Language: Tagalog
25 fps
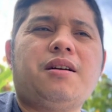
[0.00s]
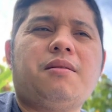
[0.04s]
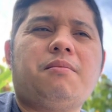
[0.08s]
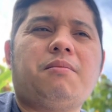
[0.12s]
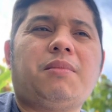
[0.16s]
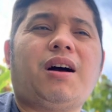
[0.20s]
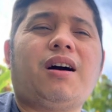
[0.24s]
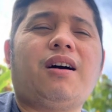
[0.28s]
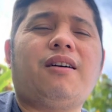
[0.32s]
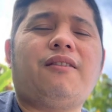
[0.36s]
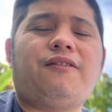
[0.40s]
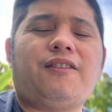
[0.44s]

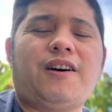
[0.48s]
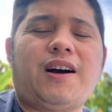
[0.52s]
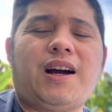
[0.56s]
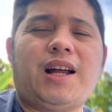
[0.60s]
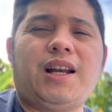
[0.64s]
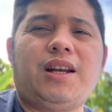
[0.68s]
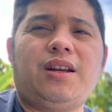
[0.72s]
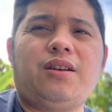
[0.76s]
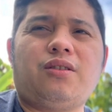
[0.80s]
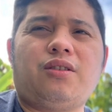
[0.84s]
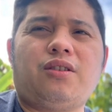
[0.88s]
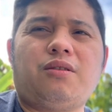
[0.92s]
mga
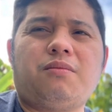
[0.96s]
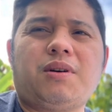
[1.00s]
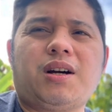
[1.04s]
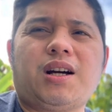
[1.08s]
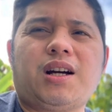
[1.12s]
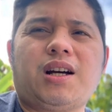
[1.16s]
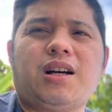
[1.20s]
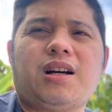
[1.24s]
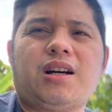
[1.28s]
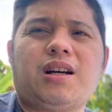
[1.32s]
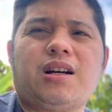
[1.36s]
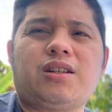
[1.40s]
fan or
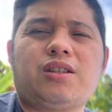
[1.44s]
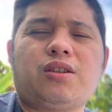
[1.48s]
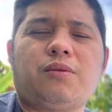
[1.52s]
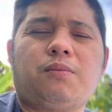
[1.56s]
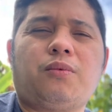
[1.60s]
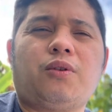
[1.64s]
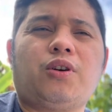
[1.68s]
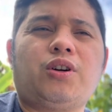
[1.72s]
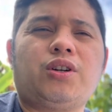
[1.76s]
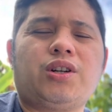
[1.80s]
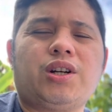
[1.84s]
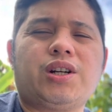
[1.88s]
mga
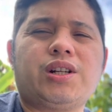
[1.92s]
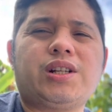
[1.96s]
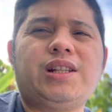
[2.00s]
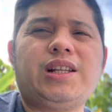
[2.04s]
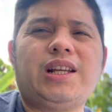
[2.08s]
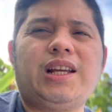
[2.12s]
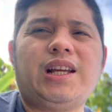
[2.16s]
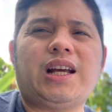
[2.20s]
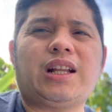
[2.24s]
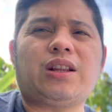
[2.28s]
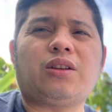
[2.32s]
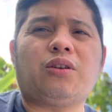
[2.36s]
supporters
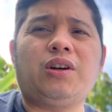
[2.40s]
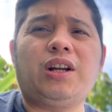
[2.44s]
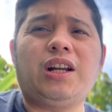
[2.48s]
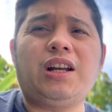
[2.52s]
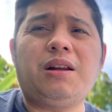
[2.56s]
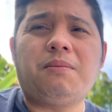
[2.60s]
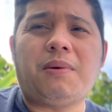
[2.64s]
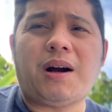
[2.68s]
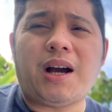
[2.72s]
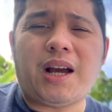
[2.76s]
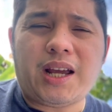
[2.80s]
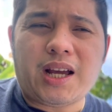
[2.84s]
ni Attorney
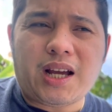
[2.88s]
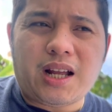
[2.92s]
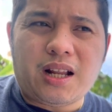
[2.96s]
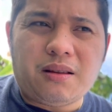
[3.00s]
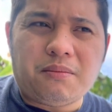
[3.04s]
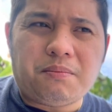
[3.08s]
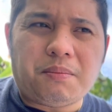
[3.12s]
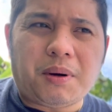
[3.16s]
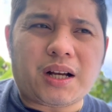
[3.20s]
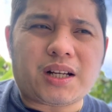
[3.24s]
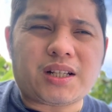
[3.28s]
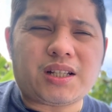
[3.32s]
Libayan
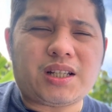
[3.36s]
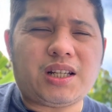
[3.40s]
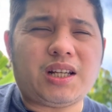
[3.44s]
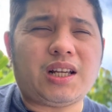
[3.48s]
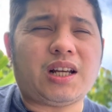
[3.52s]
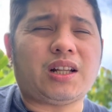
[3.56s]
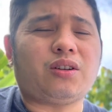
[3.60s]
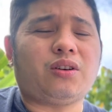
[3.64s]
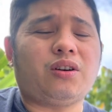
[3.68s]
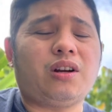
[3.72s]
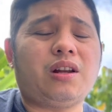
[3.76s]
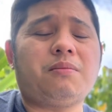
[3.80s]
pag si
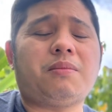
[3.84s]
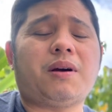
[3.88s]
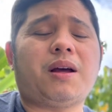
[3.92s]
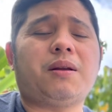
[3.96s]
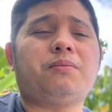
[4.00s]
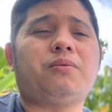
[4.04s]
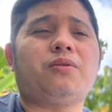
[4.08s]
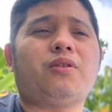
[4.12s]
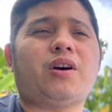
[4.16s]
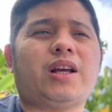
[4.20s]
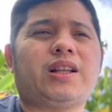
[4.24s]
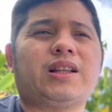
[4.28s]
Attorney Libayan po ay